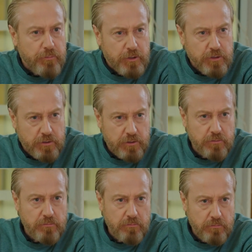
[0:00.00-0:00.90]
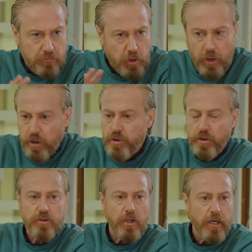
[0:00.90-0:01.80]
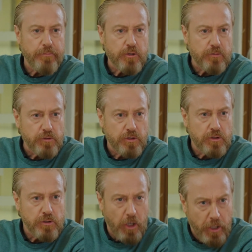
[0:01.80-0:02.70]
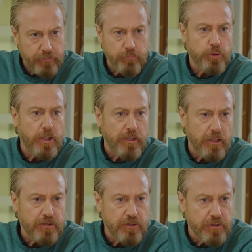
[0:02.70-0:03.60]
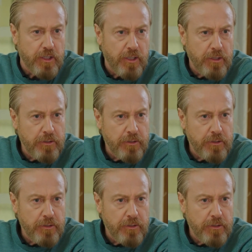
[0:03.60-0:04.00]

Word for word: bir kız. Kardeşine sahip çıkmış, hayat mücadelesinde.